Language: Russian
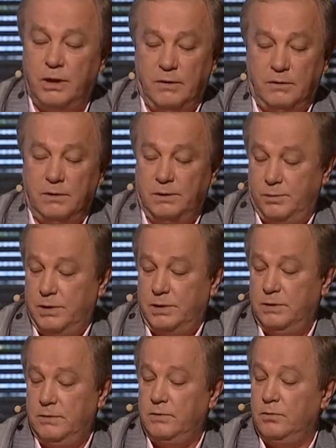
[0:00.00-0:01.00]
правила
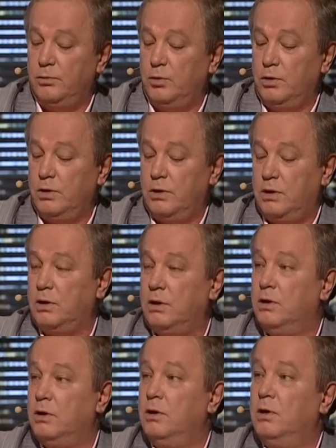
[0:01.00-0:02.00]
спортивного покера,